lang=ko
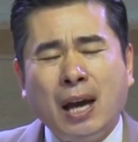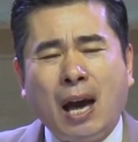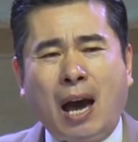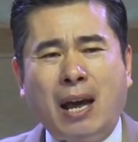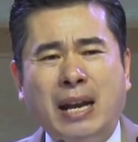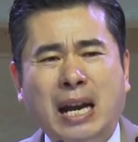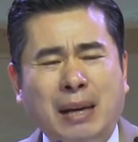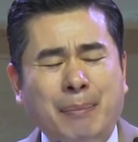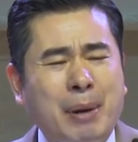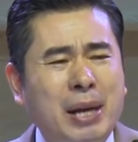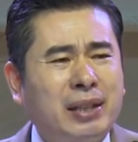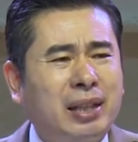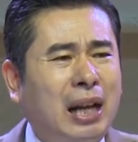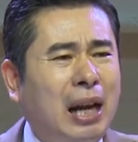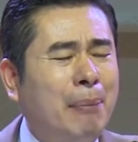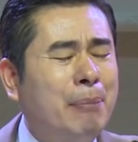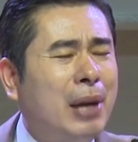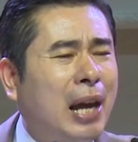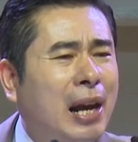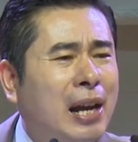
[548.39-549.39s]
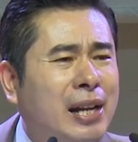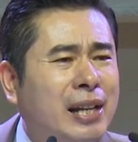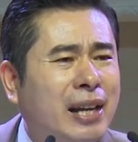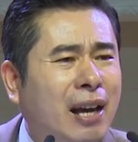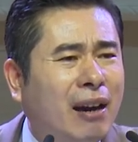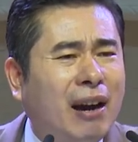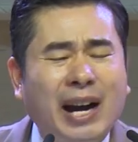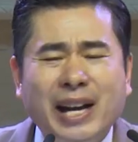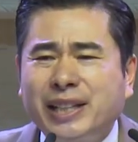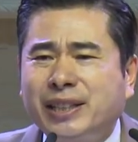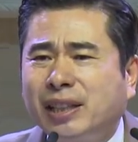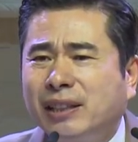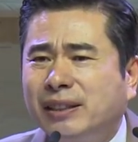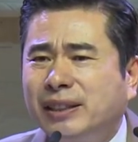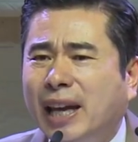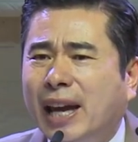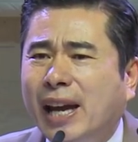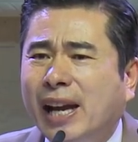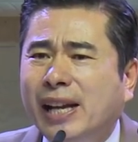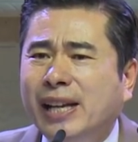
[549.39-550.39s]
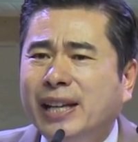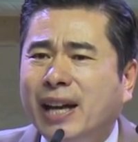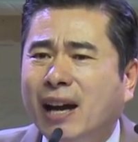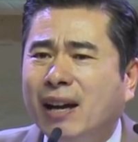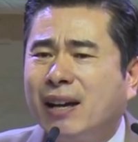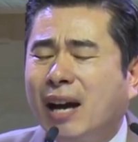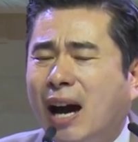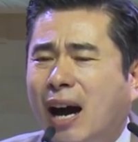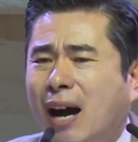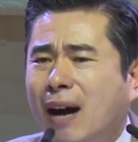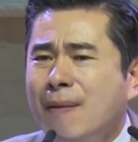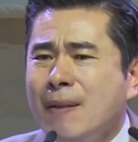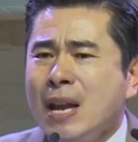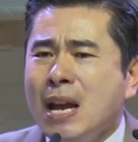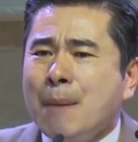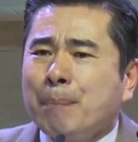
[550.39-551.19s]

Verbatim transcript: 하나님의 사람이 엘리야가 있을 때 엘리야가